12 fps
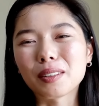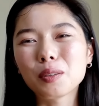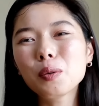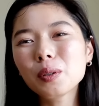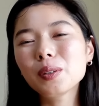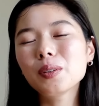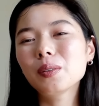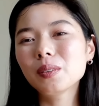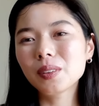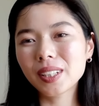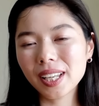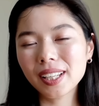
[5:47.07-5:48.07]
東京
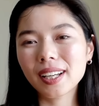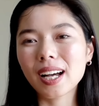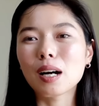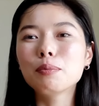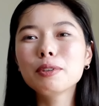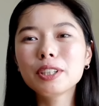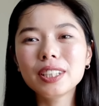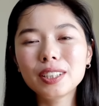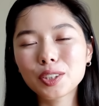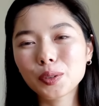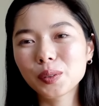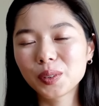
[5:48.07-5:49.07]
のね歌舞伎
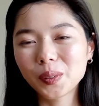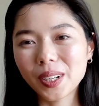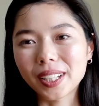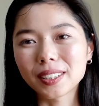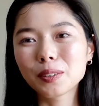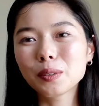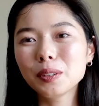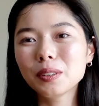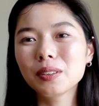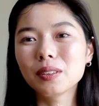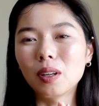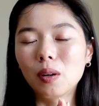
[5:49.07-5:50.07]
町とかそうい
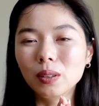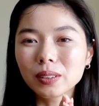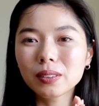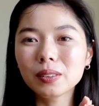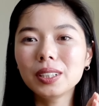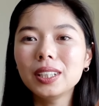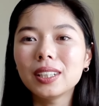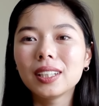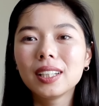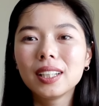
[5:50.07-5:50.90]
う本当に